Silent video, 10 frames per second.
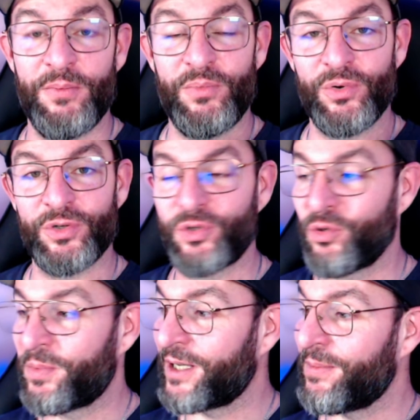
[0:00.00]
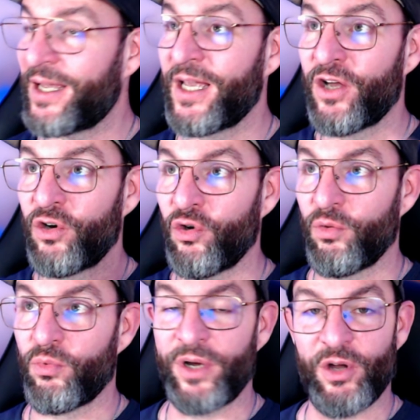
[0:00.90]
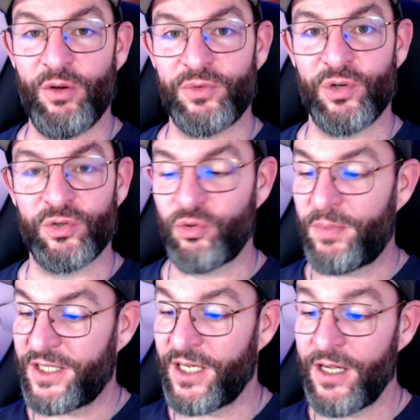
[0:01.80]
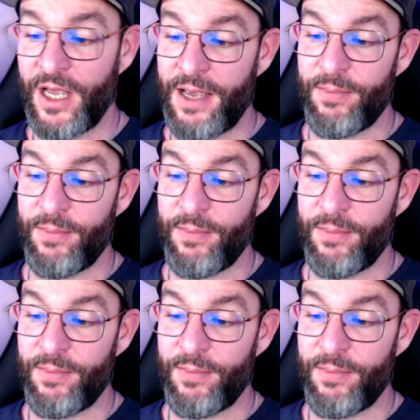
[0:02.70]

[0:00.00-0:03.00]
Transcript: pour supprimer le bruit ambiant du PC.